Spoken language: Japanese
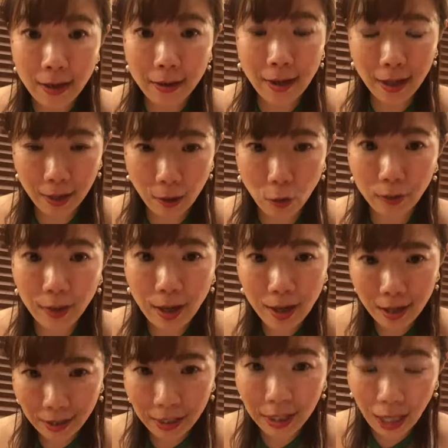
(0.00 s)
なんかお
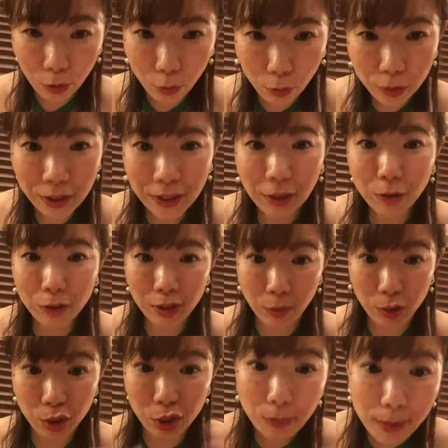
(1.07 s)
互いに結婚したとしても
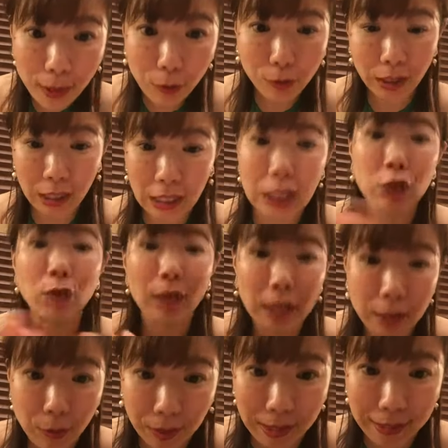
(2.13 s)
全てを捨てて一緒になっ
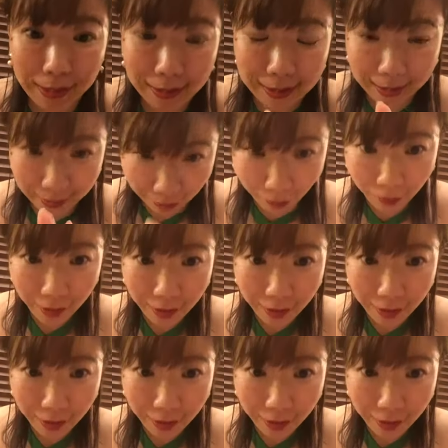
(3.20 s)
ちゃうみたいな感じなんだよ